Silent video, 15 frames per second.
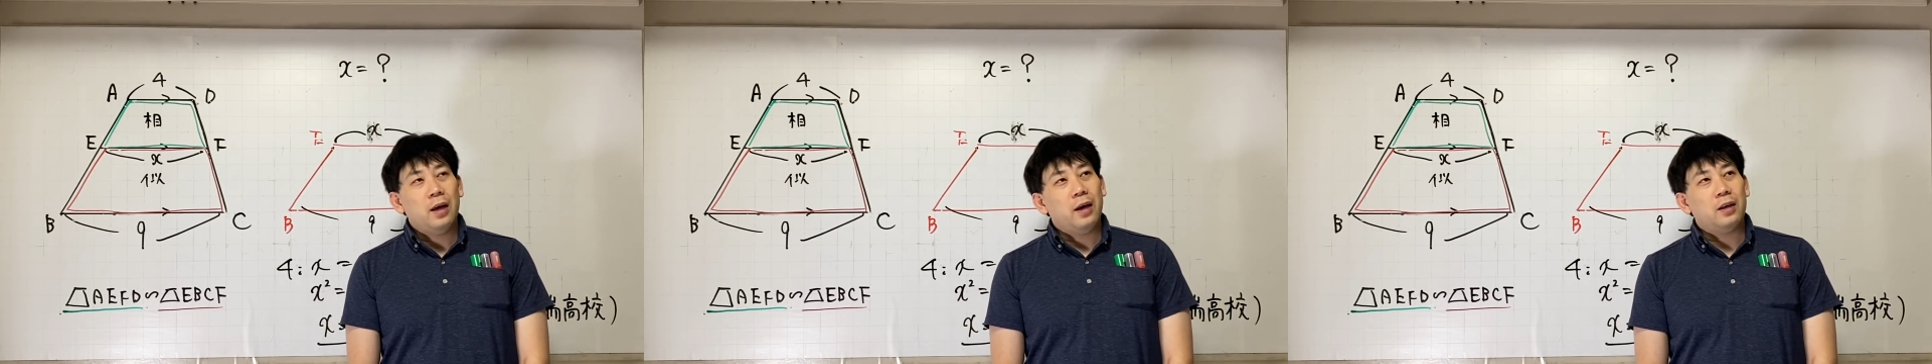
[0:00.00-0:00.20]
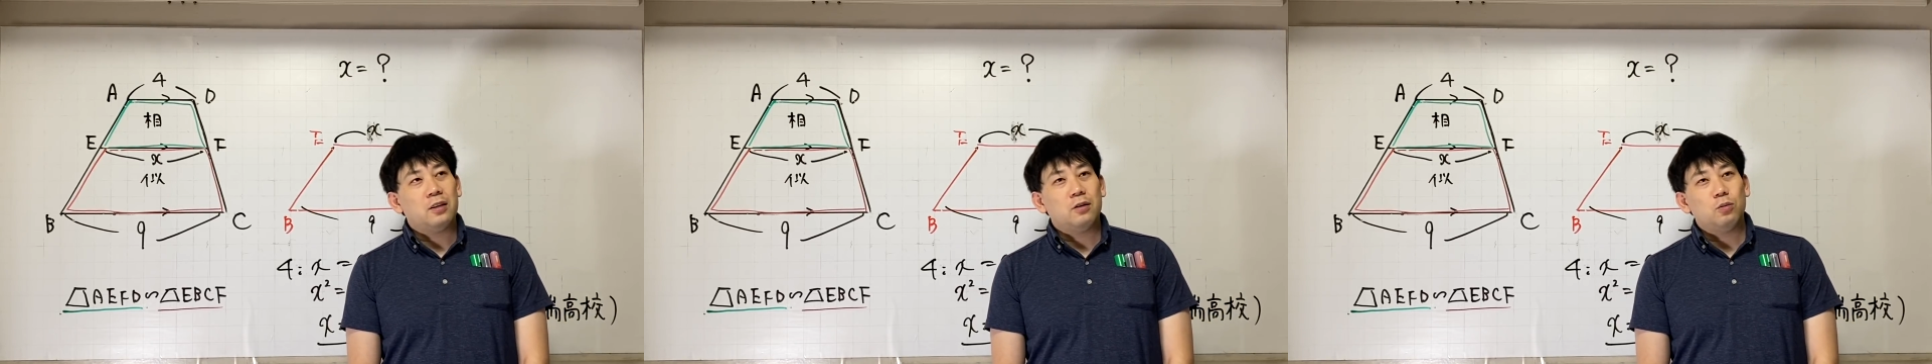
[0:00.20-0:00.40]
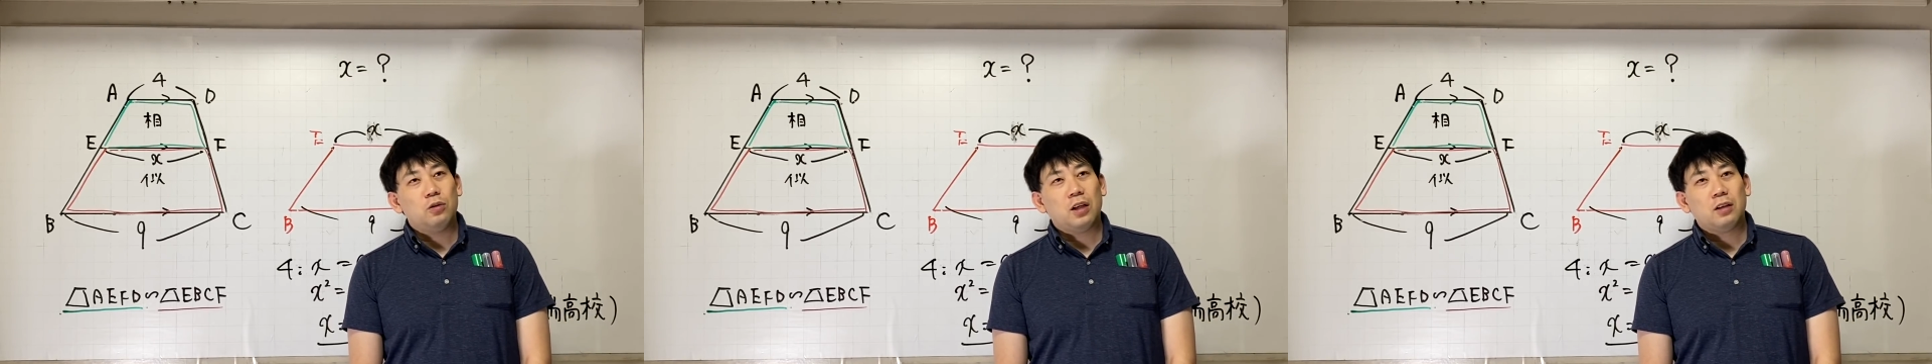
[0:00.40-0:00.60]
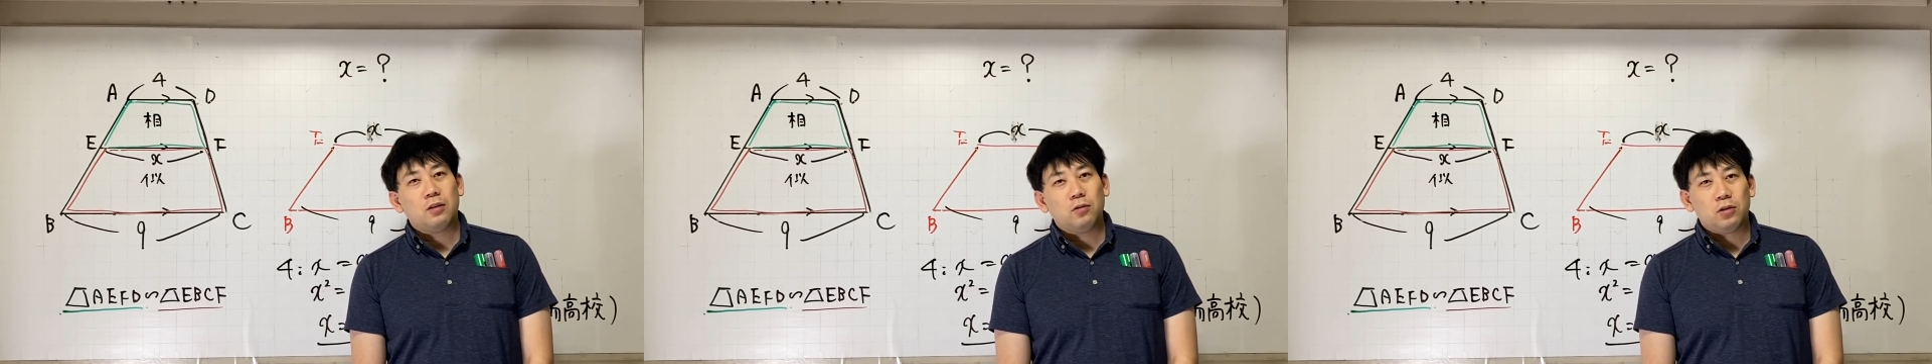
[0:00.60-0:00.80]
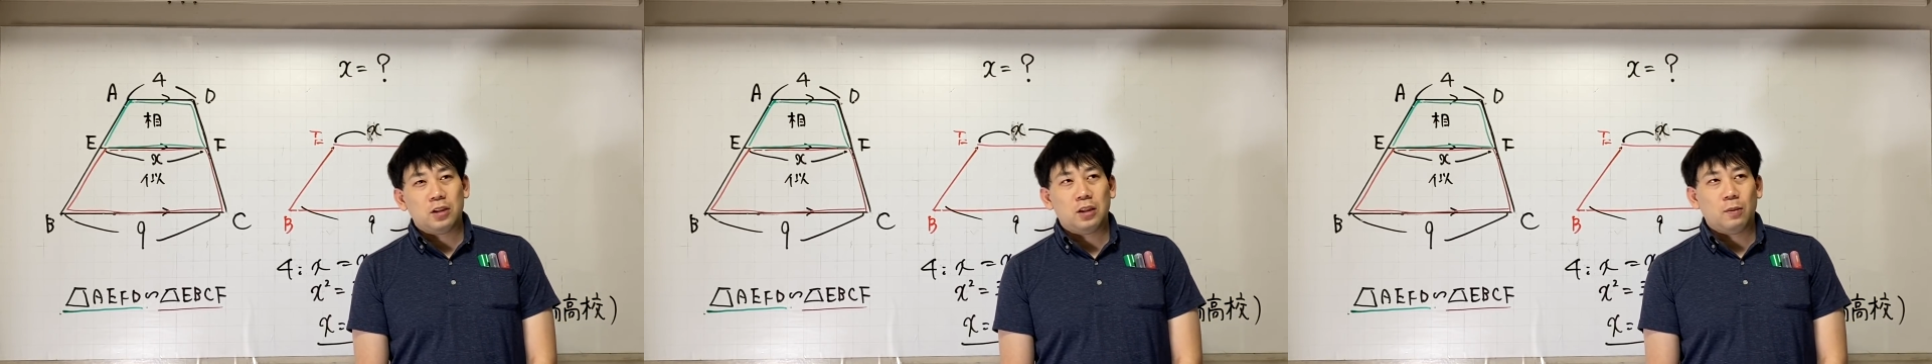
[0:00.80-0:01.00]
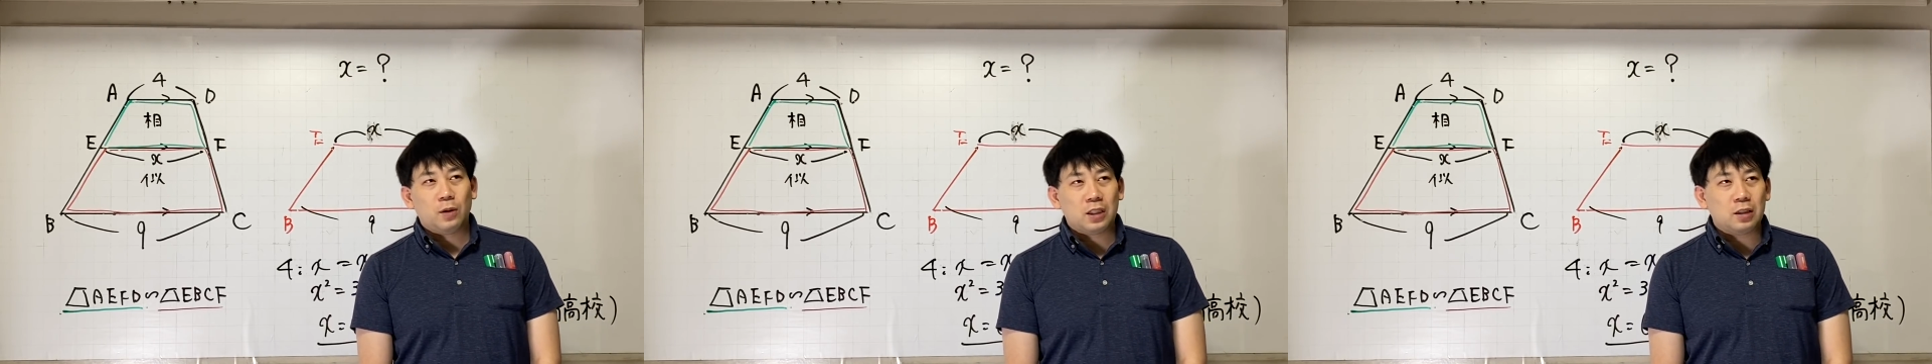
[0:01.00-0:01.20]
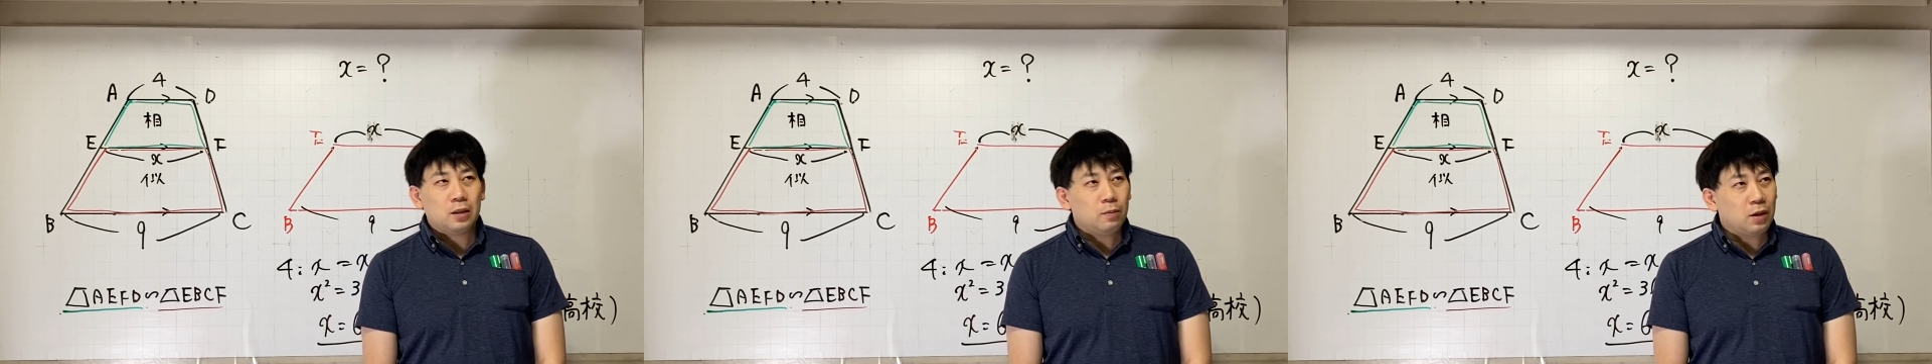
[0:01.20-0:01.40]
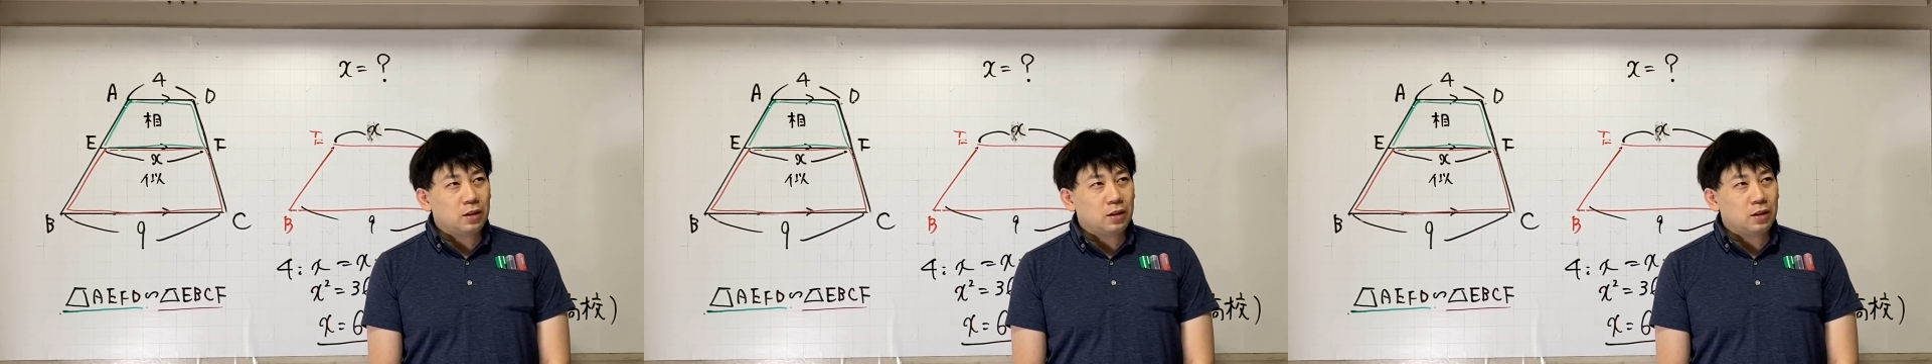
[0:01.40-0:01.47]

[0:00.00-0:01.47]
えー、つぶやくようにしてます。